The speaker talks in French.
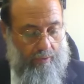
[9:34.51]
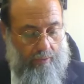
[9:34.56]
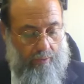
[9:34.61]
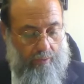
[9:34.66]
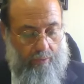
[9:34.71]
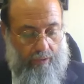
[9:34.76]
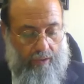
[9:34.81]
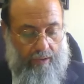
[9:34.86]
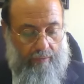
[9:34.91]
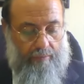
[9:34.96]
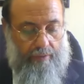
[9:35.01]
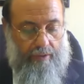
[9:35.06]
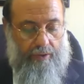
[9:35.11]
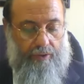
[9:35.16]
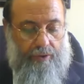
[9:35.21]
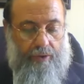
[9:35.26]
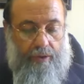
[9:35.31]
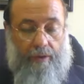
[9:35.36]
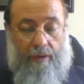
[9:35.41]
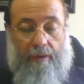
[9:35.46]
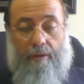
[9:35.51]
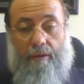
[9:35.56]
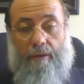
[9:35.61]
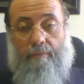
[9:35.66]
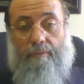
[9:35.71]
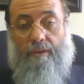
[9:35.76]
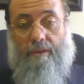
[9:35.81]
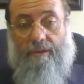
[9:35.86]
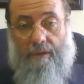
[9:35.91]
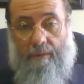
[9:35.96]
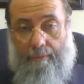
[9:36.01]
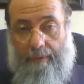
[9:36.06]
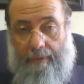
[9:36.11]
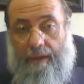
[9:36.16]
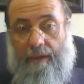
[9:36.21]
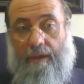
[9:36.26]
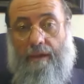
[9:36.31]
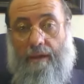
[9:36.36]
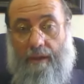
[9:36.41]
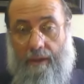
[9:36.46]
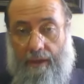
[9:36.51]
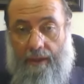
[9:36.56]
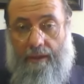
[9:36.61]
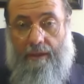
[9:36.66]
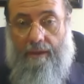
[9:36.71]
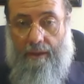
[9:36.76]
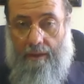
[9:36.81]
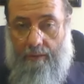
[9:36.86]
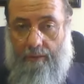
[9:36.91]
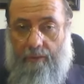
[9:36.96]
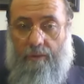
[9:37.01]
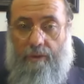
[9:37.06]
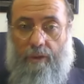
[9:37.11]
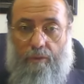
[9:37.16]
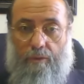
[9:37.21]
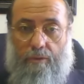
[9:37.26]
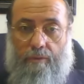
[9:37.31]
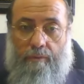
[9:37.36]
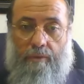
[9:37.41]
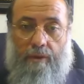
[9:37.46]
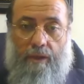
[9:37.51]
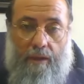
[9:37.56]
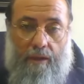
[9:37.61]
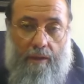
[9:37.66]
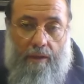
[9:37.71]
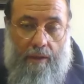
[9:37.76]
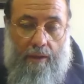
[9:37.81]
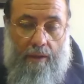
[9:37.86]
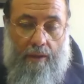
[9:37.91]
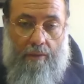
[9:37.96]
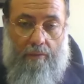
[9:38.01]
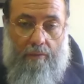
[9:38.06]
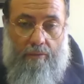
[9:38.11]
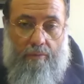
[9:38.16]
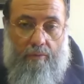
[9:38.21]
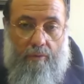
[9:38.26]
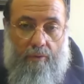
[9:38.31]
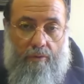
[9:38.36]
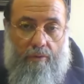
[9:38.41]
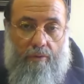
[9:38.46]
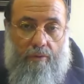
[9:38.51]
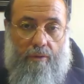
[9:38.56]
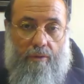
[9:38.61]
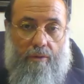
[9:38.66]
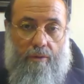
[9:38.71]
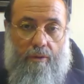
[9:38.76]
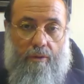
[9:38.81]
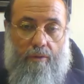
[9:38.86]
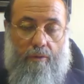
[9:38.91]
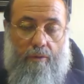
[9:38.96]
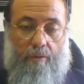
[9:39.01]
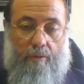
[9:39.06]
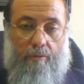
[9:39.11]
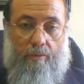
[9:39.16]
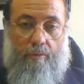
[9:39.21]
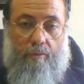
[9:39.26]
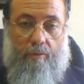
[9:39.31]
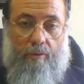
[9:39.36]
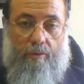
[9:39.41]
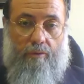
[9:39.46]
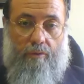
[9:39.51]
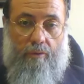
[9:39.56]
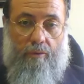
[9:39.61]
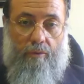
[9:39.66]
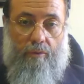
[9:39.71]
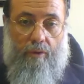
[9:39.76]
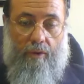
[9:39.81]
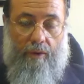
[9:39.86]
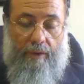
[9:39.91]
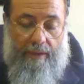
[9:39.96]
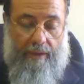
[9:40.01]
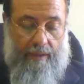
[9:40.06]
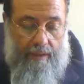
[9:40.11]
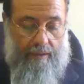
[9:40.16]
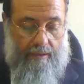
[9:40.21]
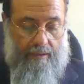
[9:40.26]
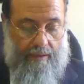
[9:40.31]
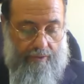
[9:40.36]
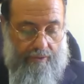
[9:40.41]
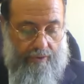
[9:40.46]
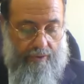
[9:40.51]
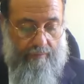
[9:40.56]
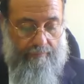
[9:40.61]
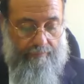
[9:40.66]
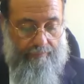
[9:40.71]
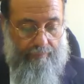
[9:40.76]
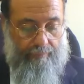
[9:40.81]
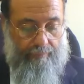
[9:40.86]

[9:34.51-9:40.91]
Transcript: Koulam, Kesherim, ça s'appelle un klal. Et dans le klal, ce moment-là, tout le monde, euh, le, tout le monde sont en guet caché.